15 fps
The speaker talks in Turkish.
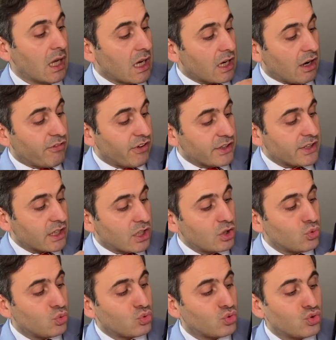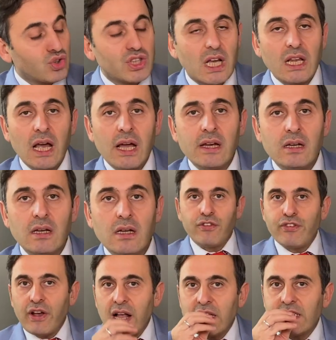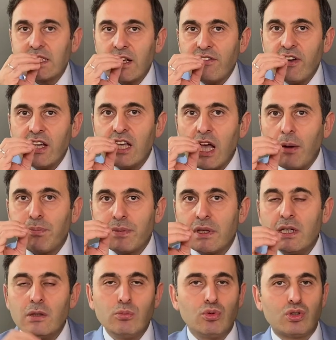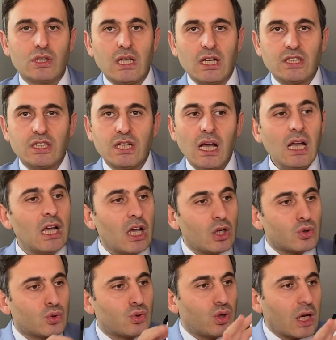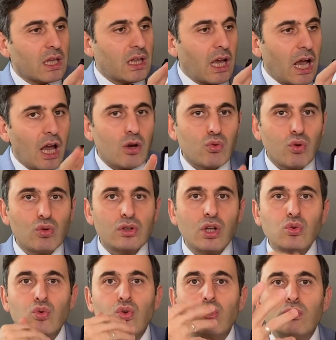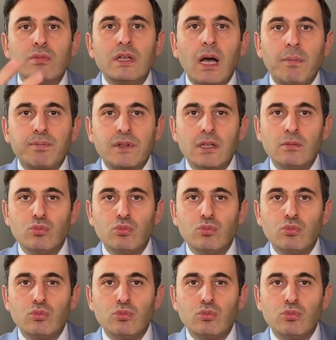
Kafandaki düşünceler felsefe yaptığın müddetçe, sürekli her konuda yorum yaptığın